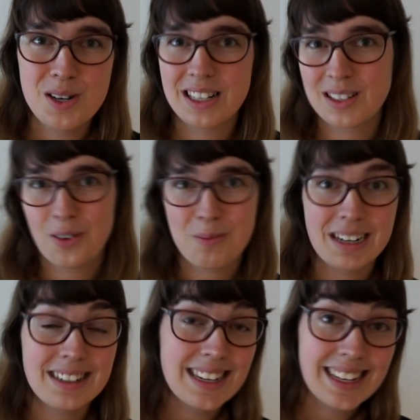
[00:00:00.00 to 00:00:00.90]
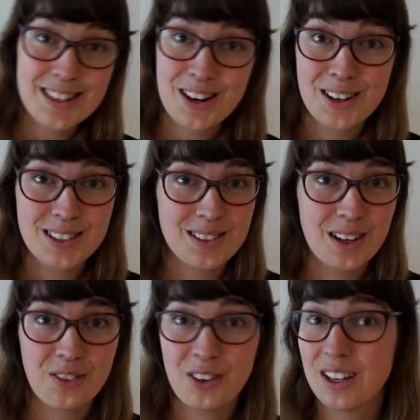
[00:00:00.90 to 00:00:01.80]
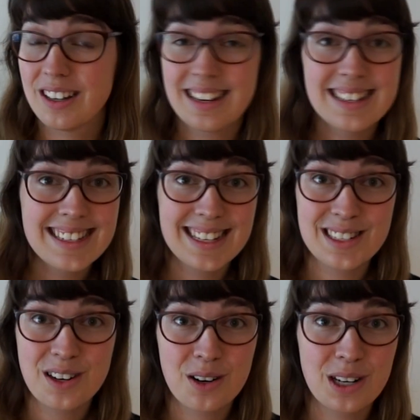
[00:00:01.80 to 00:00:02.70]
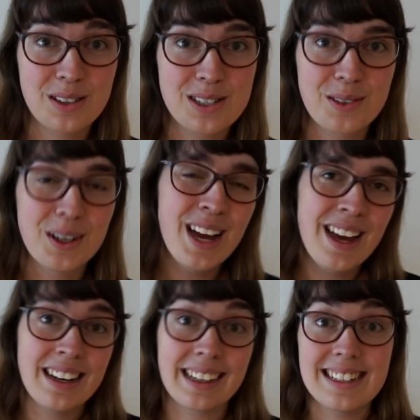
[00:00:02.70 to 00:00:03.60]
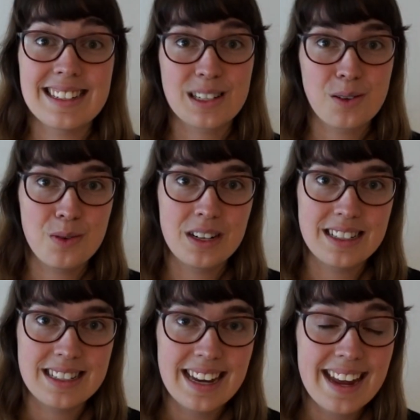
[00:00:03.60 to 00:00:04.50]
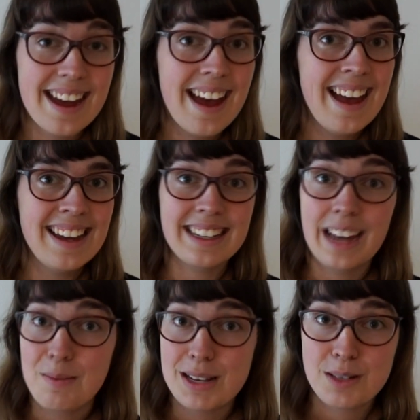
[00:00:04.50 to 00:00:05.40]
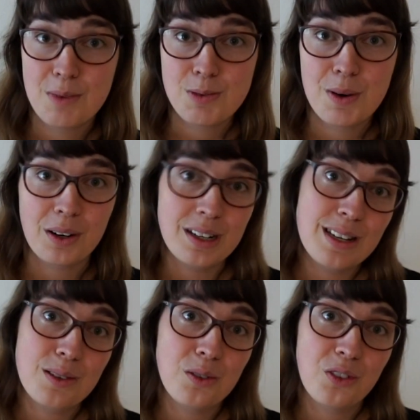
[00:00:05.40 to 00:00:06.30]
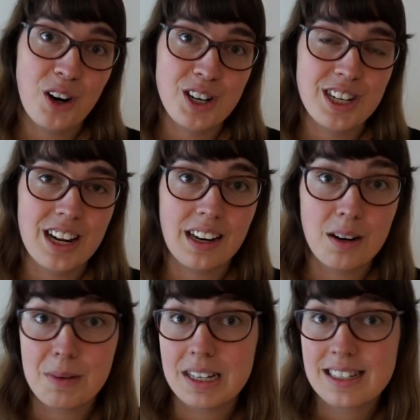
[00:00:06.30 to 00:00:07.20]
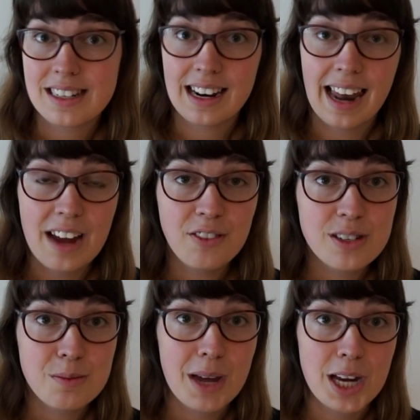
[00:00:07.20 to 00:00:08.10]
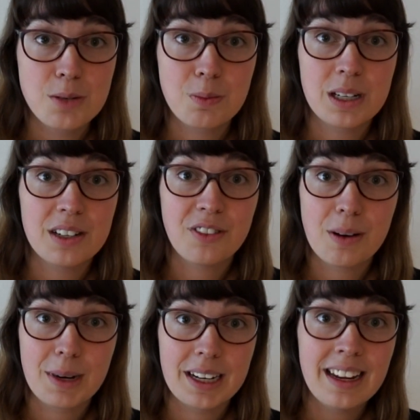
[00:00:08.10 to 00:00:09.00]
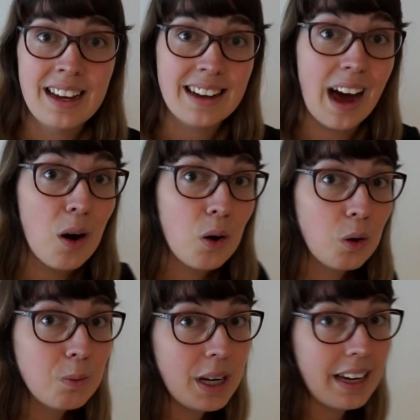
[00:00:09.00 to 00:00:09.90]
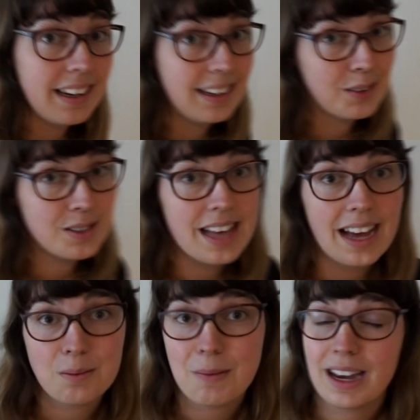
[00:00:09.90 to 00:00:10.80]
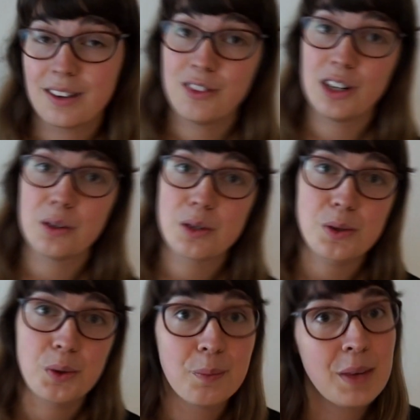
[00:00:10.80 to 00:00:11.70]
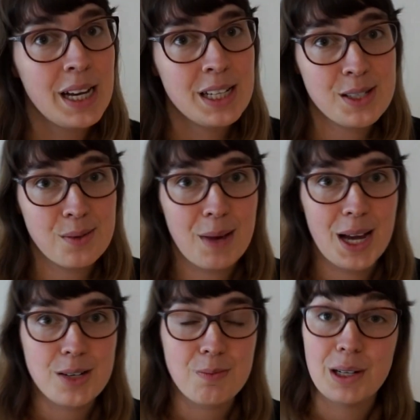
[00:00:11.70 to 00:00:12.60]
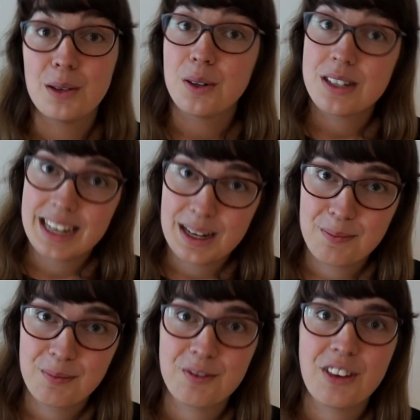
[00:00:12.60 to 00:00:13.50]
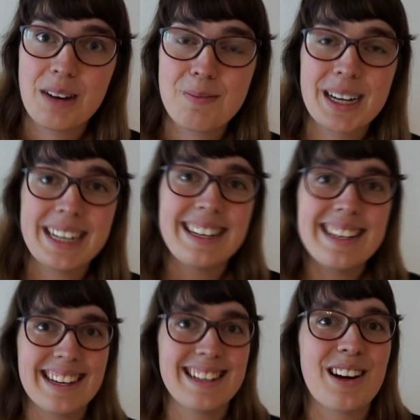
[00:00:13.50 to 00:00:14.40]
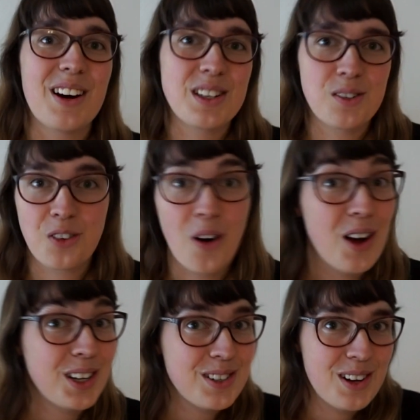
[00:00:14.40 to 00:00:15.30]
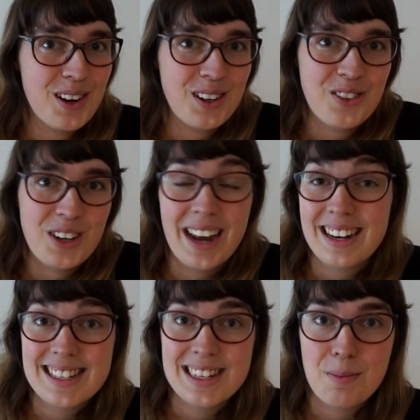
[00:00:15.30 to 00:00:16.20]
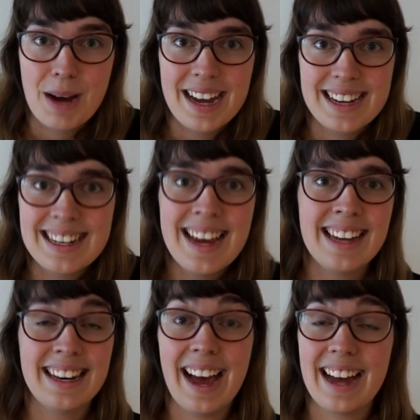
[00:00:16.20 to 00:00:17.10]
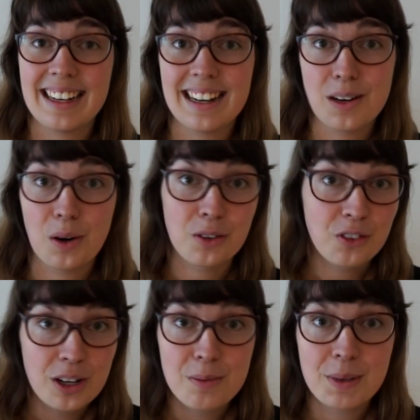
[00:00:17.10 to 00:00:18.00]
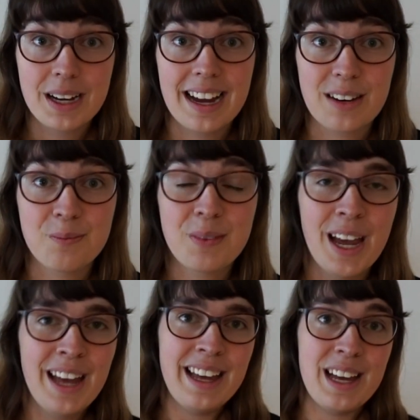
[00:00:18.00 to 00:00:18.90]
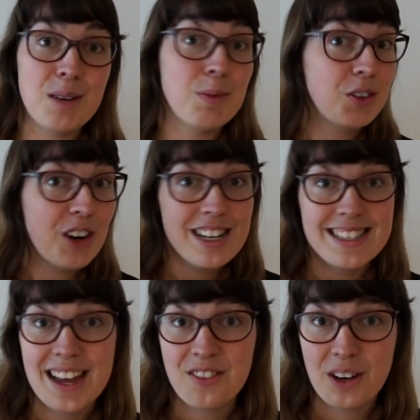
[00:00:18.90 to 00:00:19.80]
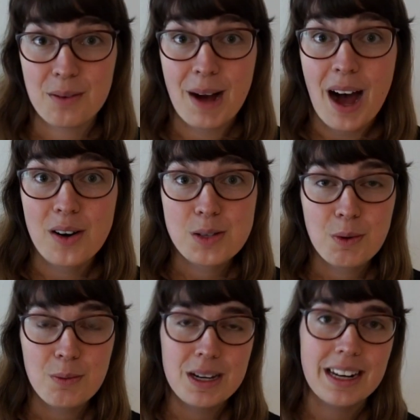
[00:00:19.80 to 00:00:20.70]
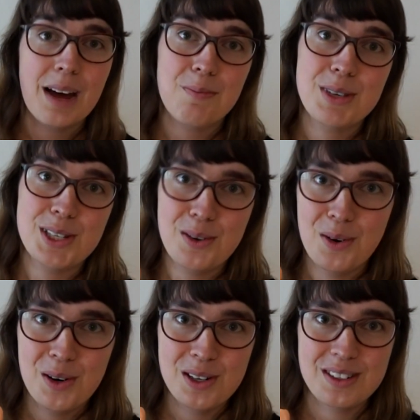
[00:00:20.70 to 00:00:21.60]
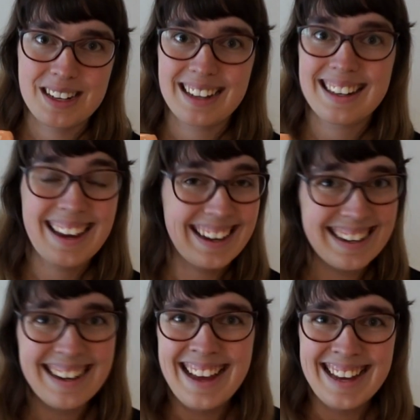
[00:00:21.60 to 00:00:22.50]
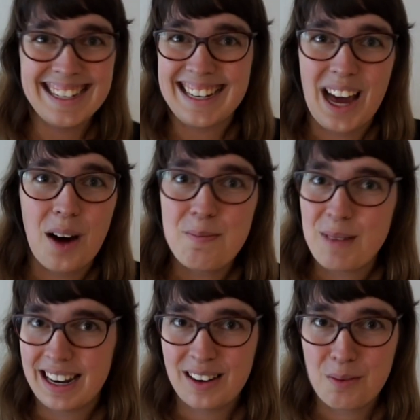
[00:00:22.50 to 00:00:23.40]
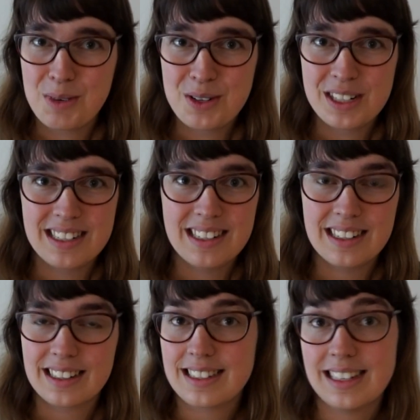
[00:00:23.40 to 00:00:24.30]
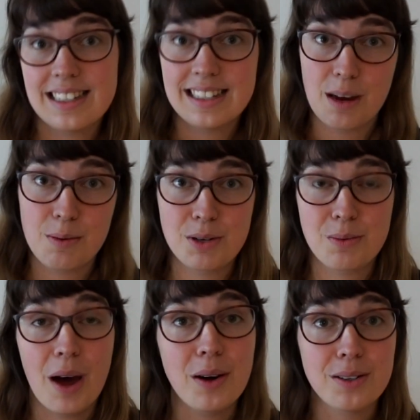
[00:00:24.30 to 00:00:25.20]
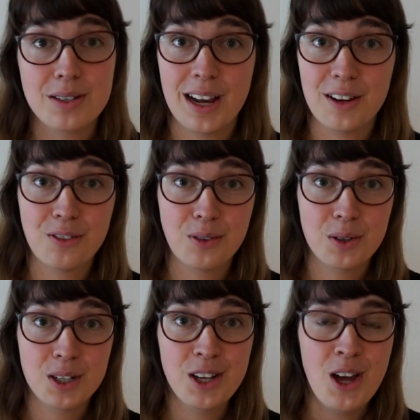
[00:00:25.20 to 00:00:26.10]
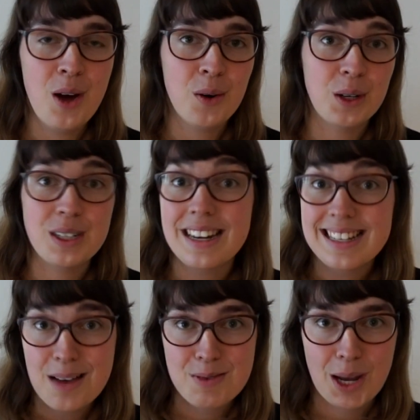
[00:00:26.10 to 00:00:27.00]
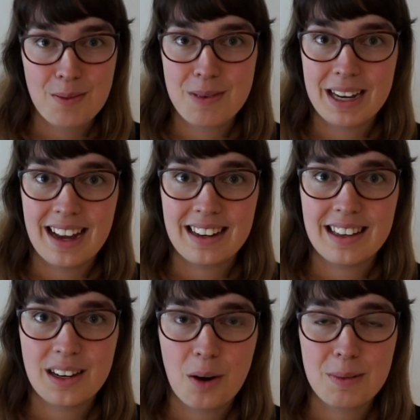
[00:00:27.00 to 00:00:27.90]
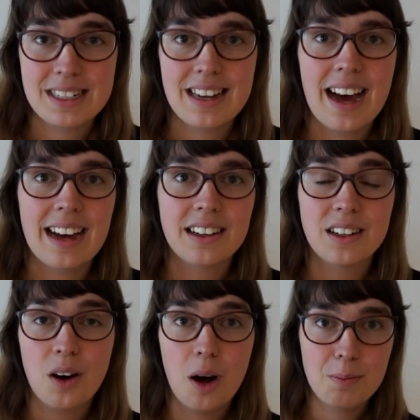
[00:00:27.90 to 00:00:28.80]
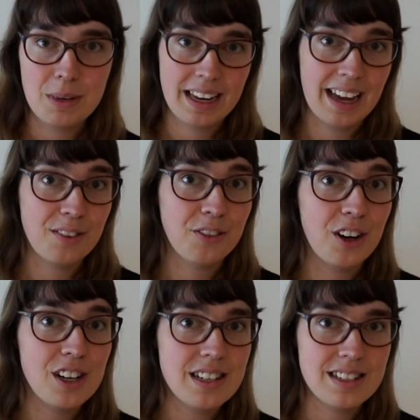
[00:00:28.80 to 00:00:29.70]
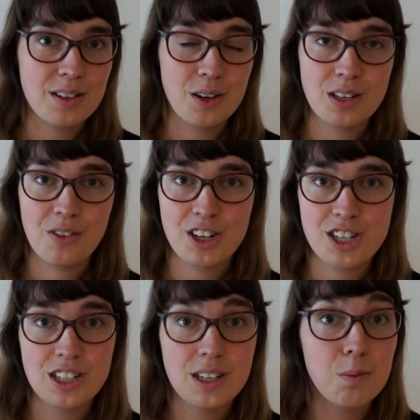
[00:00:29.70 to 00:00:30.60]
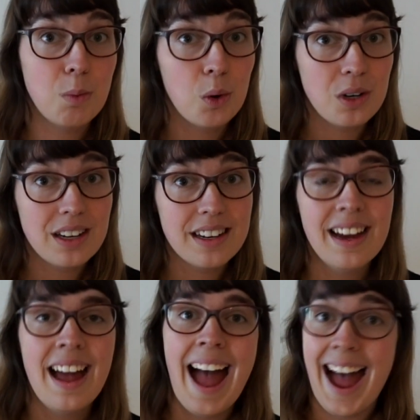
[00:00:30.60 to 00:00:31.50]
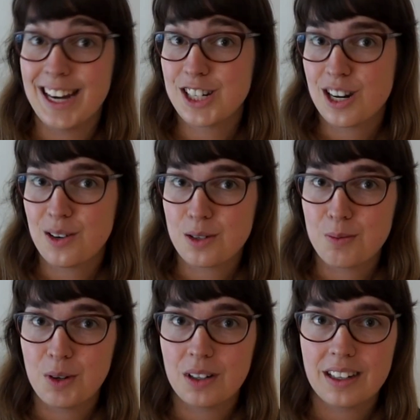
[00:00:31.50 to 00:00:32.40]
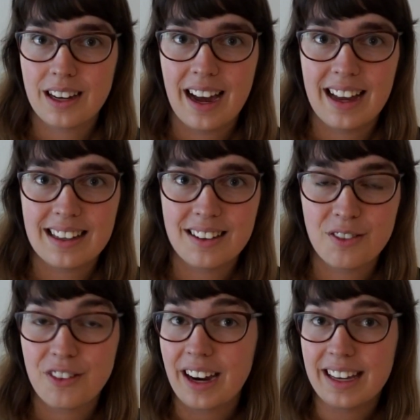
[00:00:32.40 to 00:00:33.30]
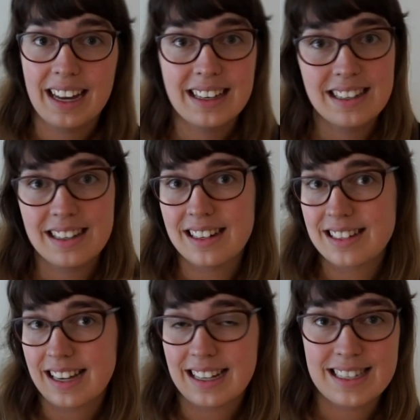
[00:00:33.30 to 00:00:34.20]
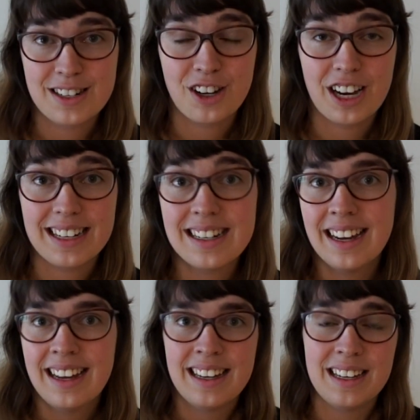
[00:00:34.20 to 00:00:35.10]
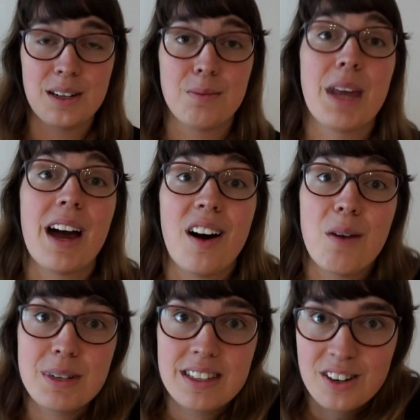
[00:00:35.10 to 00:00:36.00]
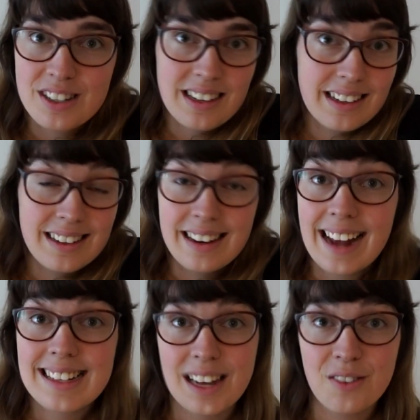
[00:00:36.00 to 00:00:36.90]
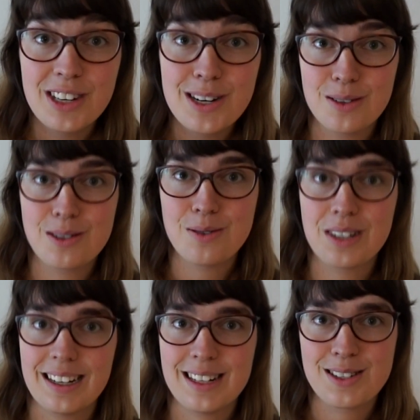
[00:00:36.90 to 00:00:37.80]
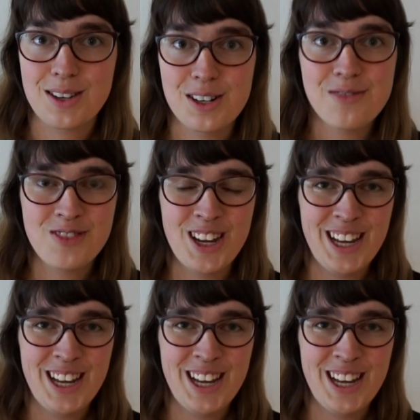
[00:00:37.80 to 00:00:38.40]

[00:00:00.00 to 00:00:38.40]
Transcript: cool, das ist für meine TikToks oder für Insta-Story und so eine richtig coole Idee. Ich kann mir das zum Beispiel auch richtig gut vorstellen in einem Insta-Live zum Beispiel, wenn man da auch rumgehen und Sachen machen will und so. Zum Beispiel Beispiel und eben, wenn man nicht andauernd den Freund oder irgendwen anders dabei hat, der einen andauernd filmen kann. Ähm, und wollte es einfach mal ausprobieren, habe mir es geholt und dachte, hä, ich glaube, meine Community interessiert sich da bestimmt auch total für. Und deshalb schreibt mir gerne in die Kommentare, ob ihr gerne wollt, dass ich euch die verschiedenen Modi, Einstellungsmöglichkeiten, Varianten, die das Ganze noch hat, ähm, ja, ob ich euch dann ein extra Video zudrehen soll.